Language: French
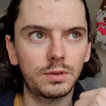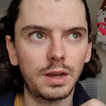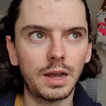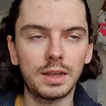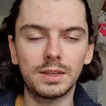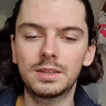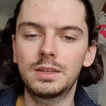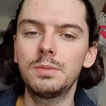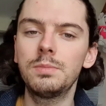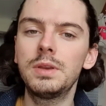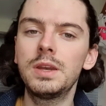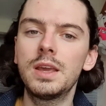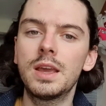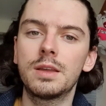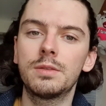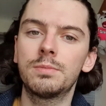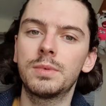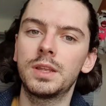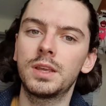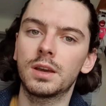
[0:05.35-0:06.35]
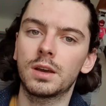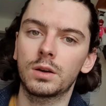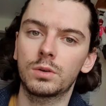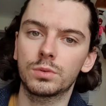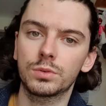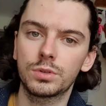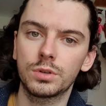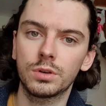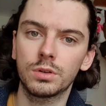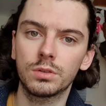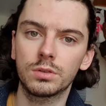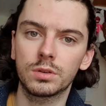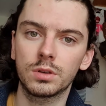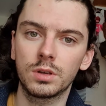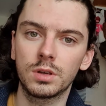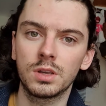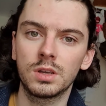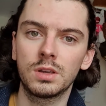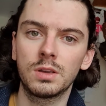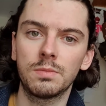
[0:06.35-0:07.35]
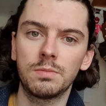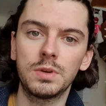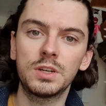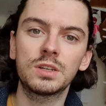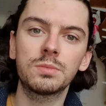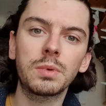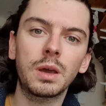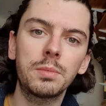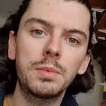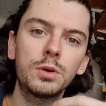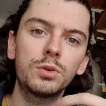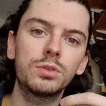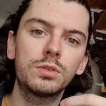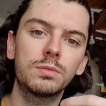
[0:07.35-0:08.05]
assimilé de manière inconsciente, mais j'aimerais